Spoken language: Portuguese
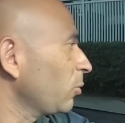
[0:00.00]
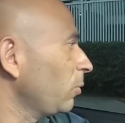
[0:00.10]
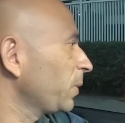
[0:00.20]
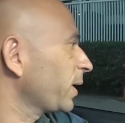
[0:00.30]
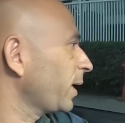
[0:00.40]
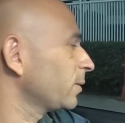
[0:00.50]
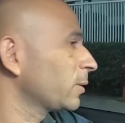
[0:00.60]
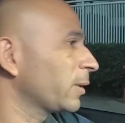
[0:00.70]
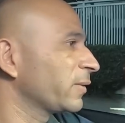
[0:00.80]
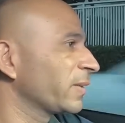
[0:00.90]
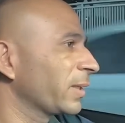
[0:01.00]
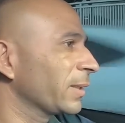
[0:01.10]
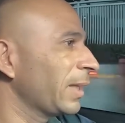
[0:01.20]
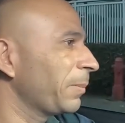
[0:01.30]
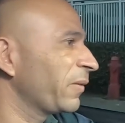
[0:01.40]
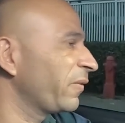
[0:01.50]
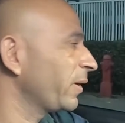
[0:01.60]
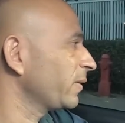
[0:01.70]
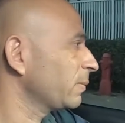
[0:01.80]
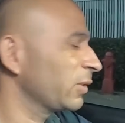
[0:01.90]
complicado, cara. Você quer é dar
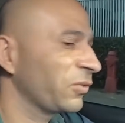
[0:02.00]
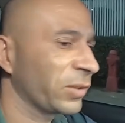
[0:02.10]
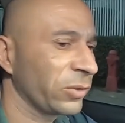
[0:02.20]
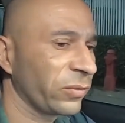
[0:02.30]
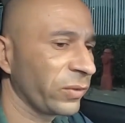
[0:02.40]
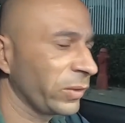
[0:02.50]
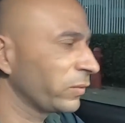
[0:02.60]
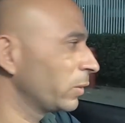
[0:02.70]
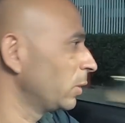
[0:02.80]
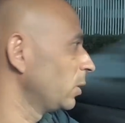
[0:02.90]
preferência, mas fica difícil.